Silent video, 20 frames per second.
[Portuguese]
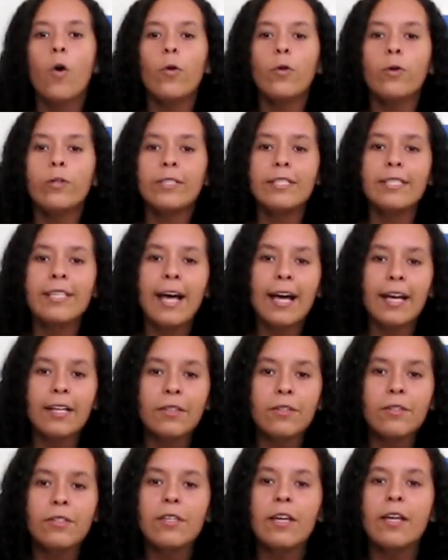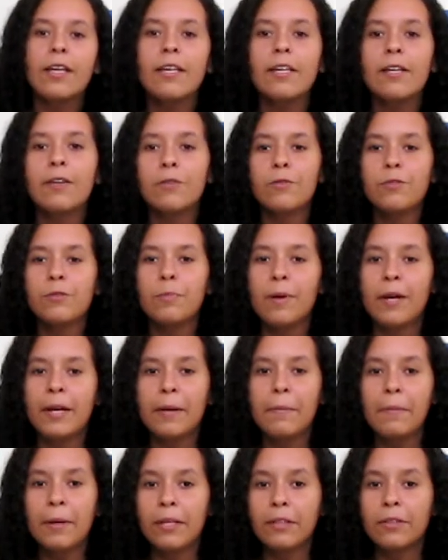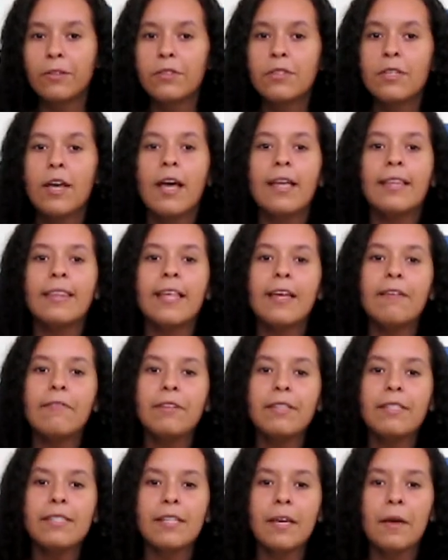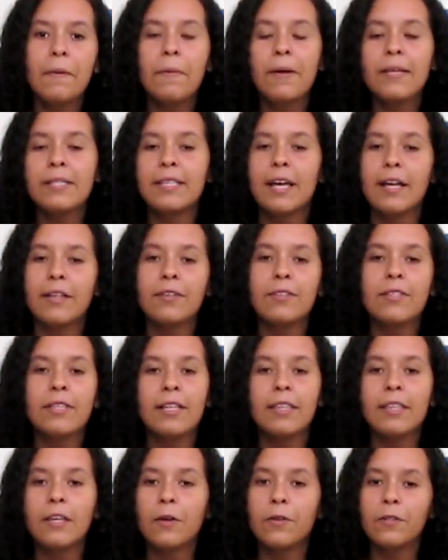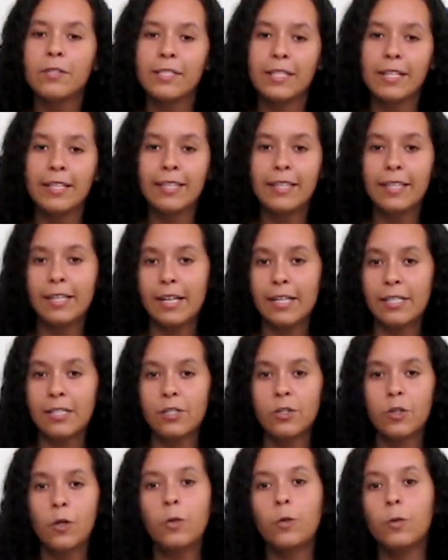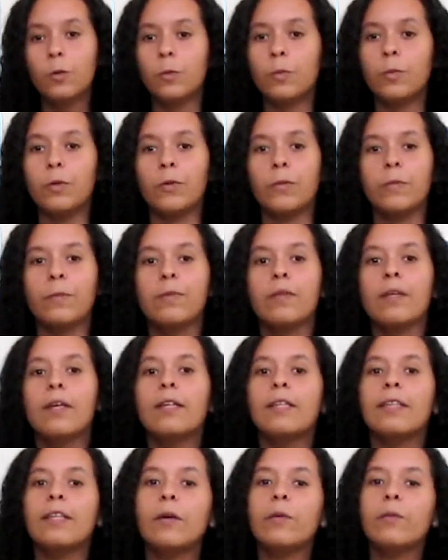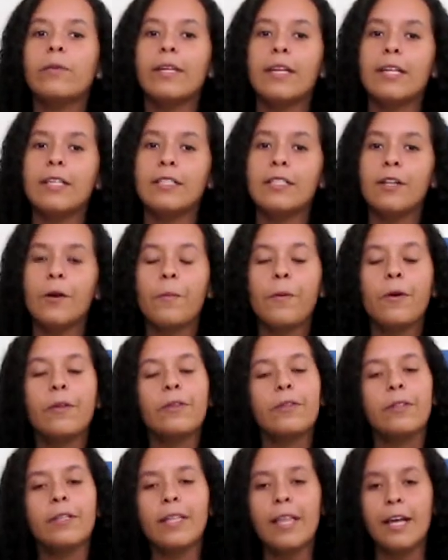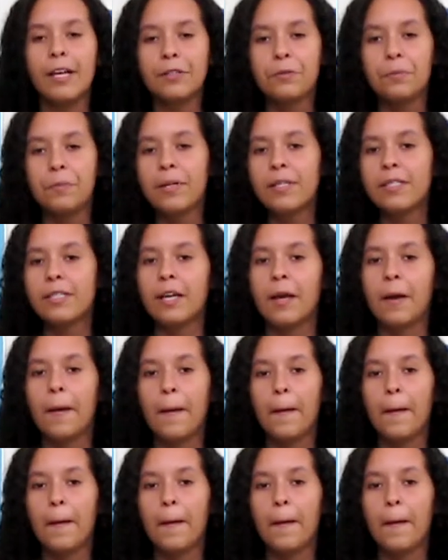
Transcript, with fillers: Os dados e os pagamentos devem ser passados até o dia 13 de outubro. Não deixe a oportunidade passar.